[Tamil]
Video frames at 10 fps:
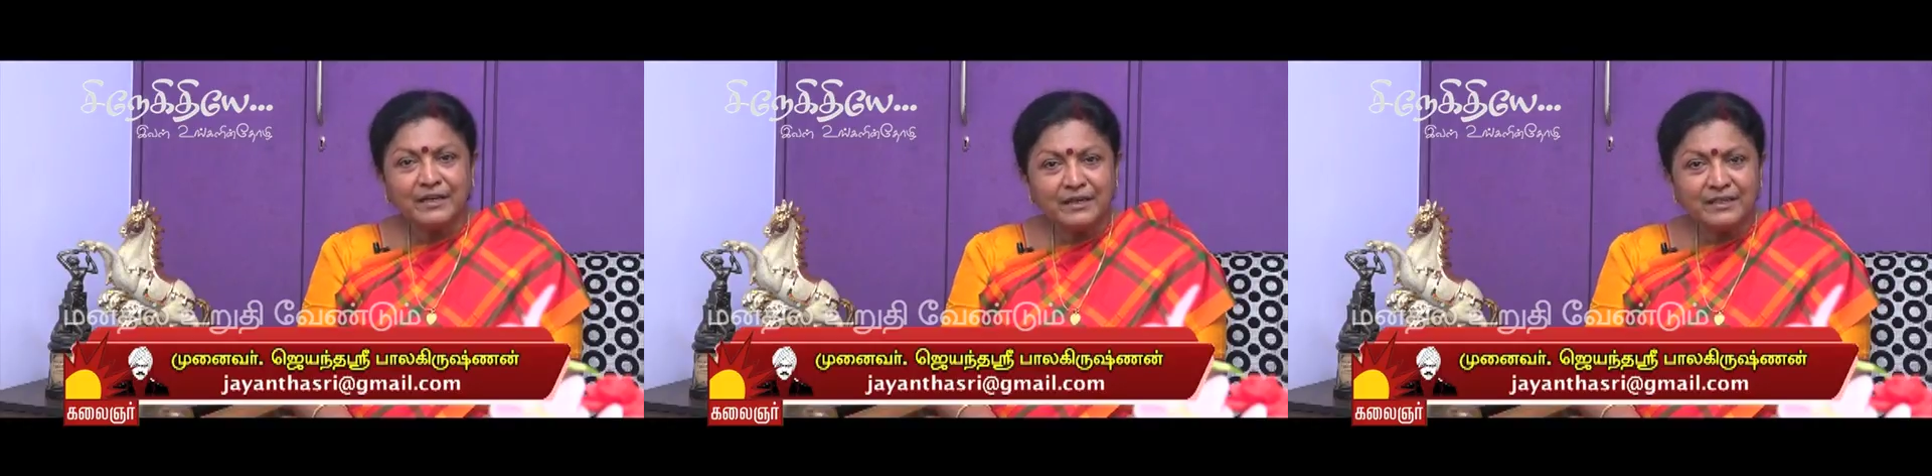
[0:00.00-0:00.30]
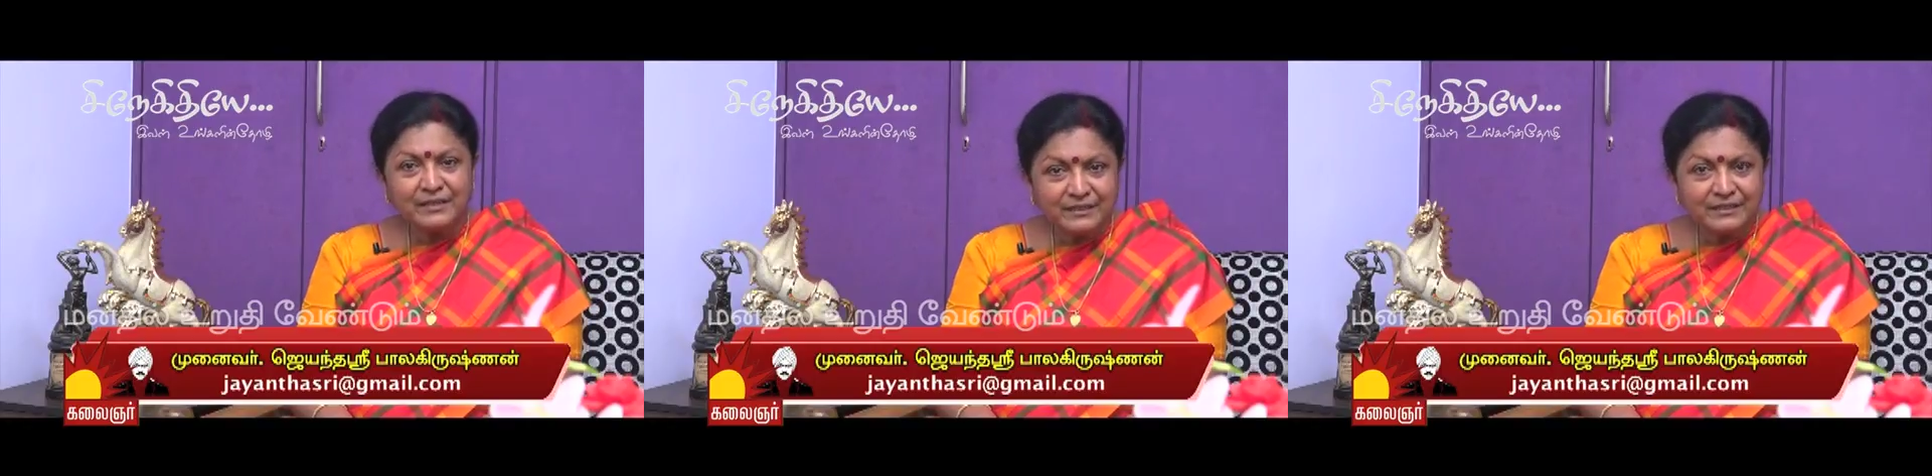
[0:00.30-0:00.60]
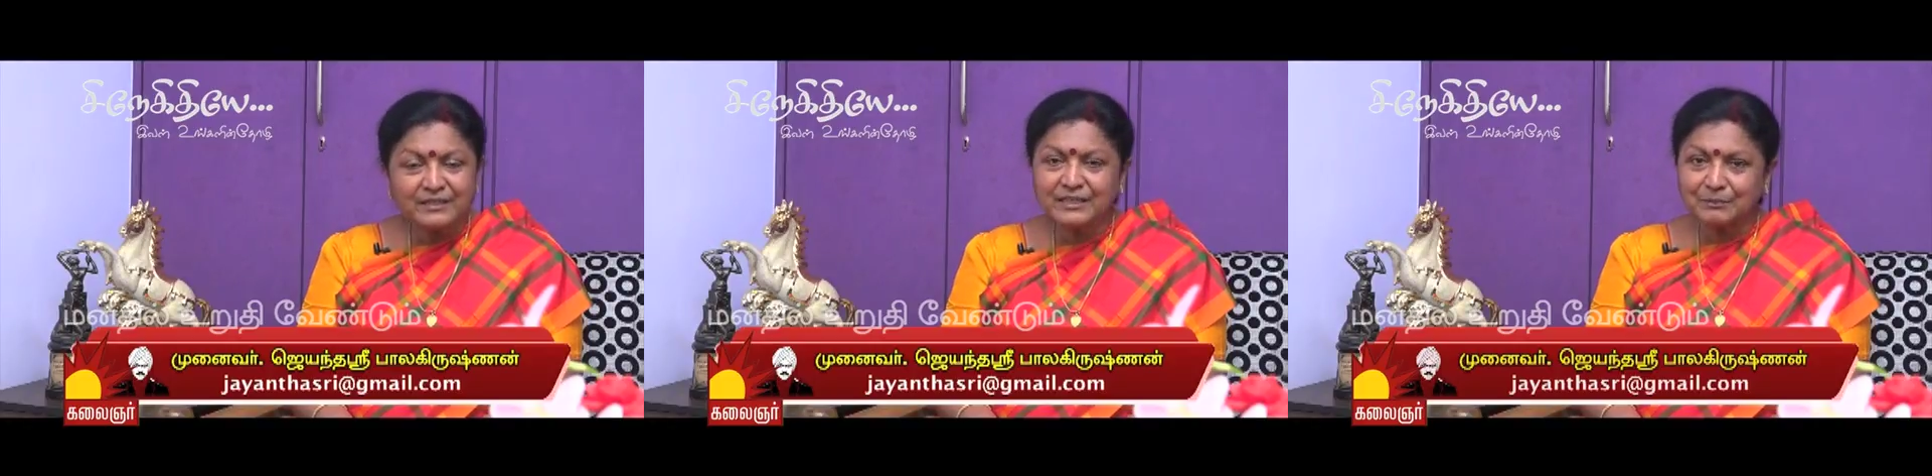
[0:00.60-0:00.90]
என்ன
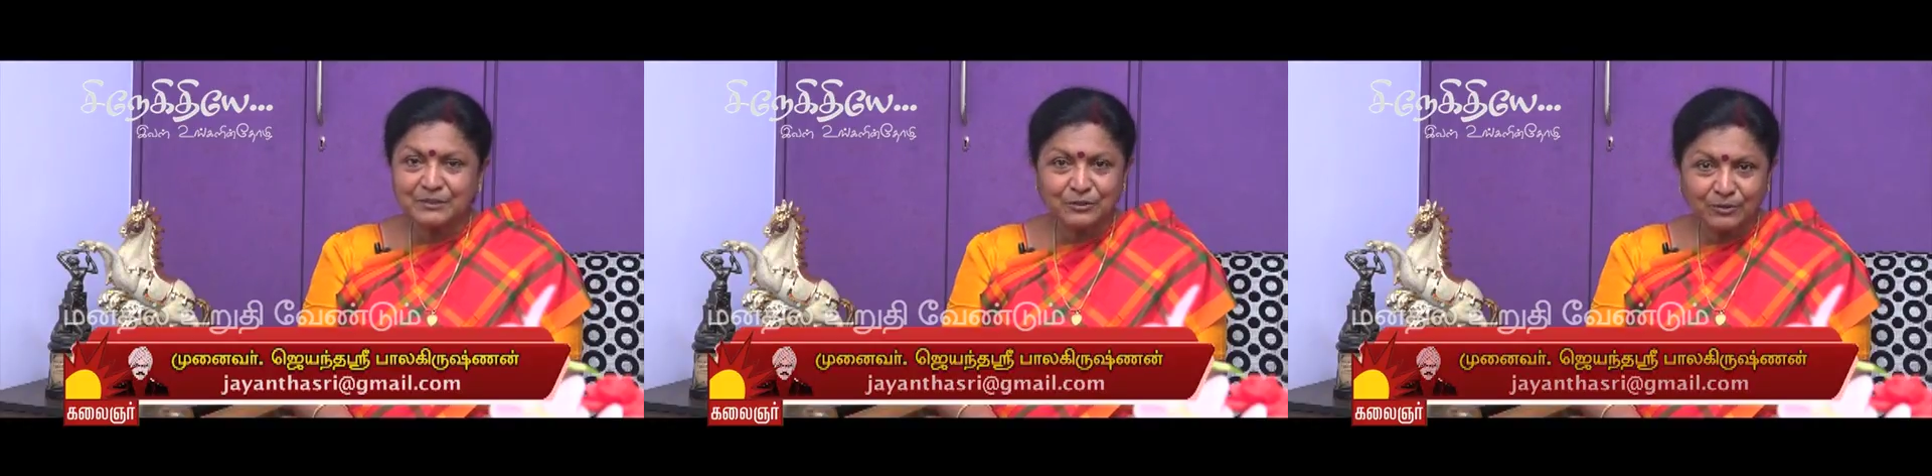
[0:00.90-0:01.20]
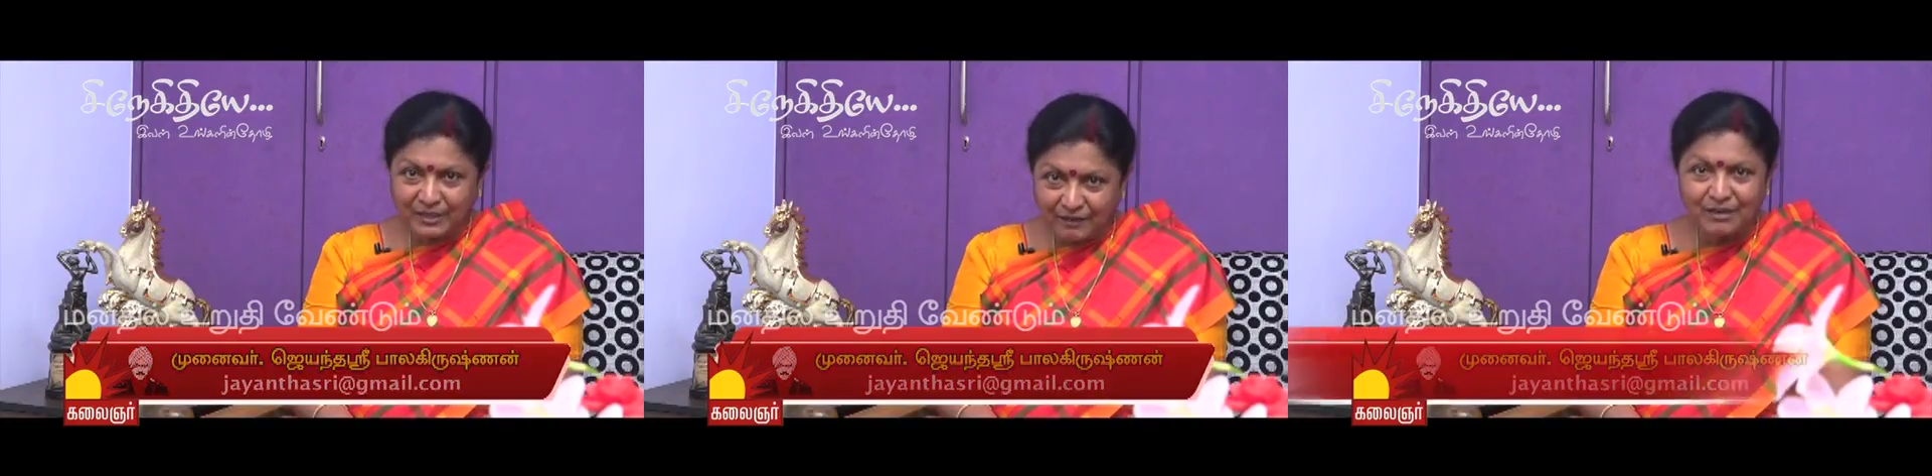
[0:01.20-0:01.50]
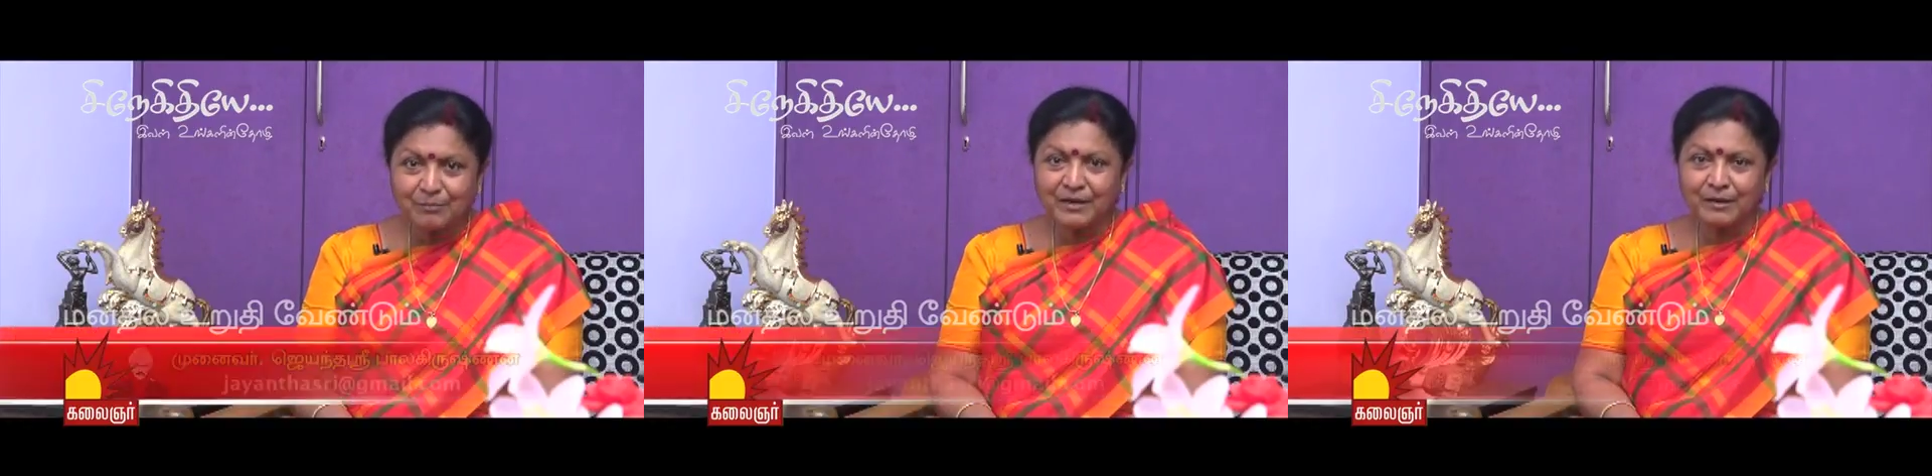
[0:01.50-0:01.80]
இருக்குங்கிறத பற்றி கூட
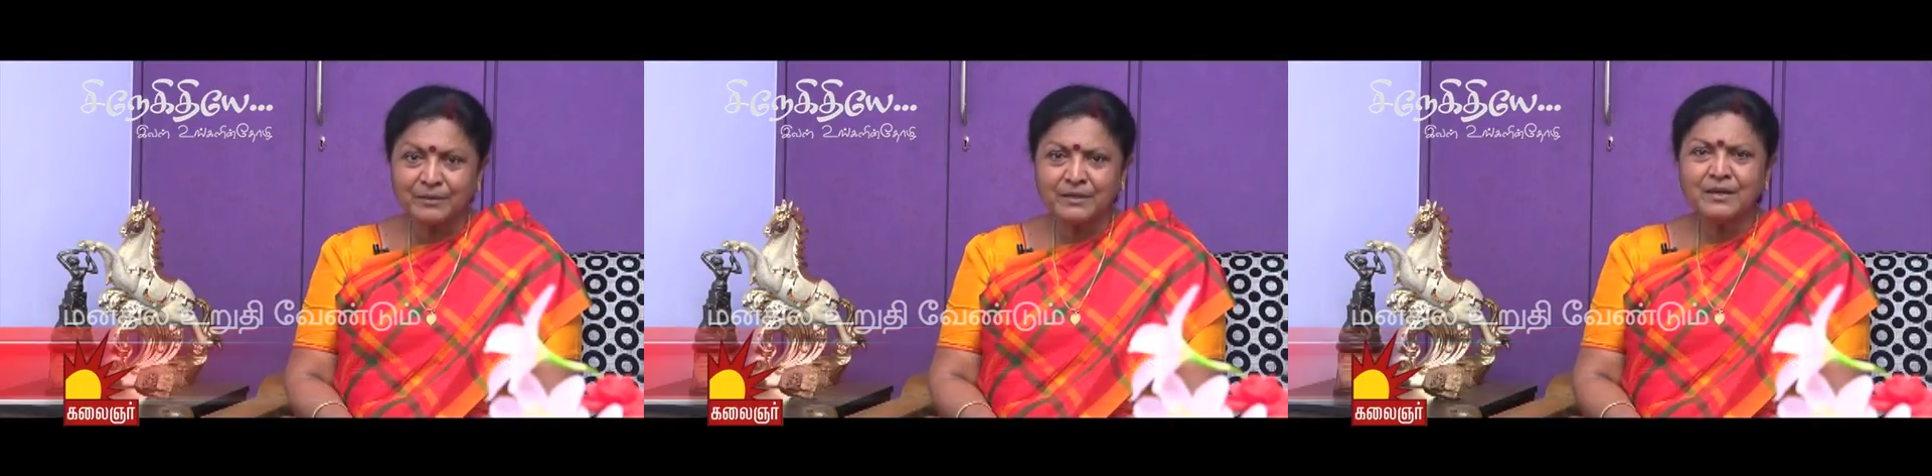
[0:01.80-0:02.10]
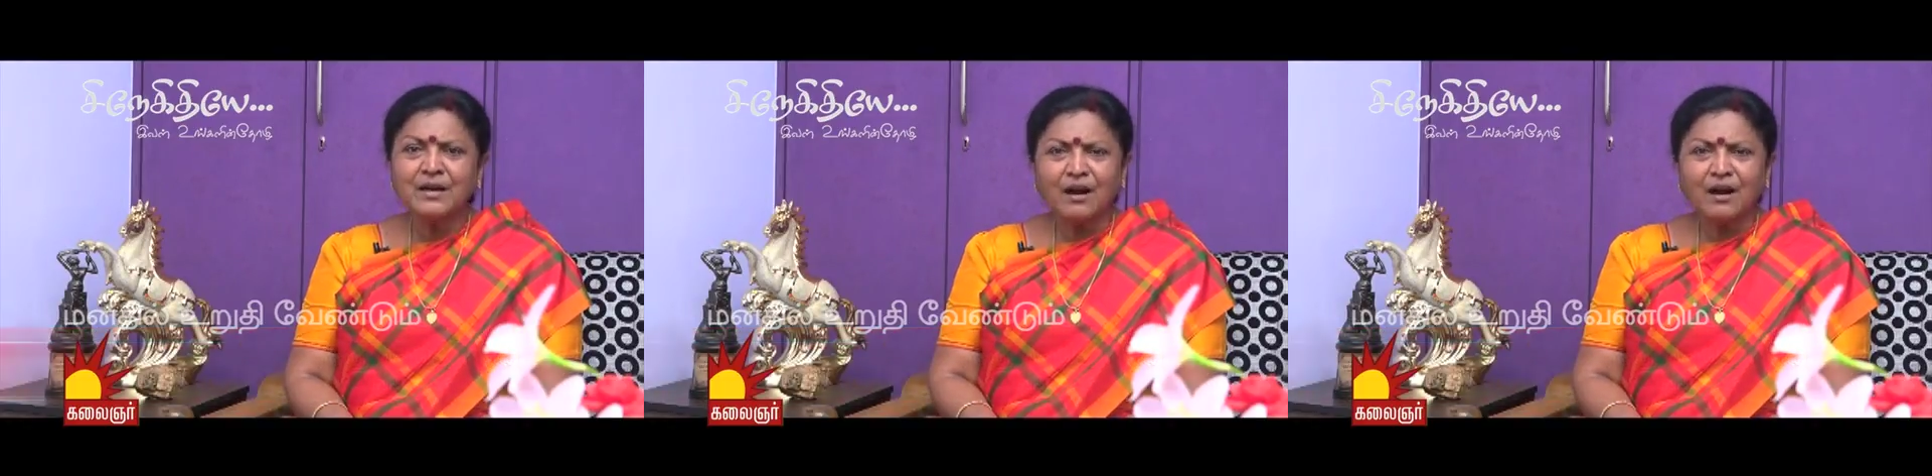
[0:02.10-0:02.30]
கவலைப்படாமல்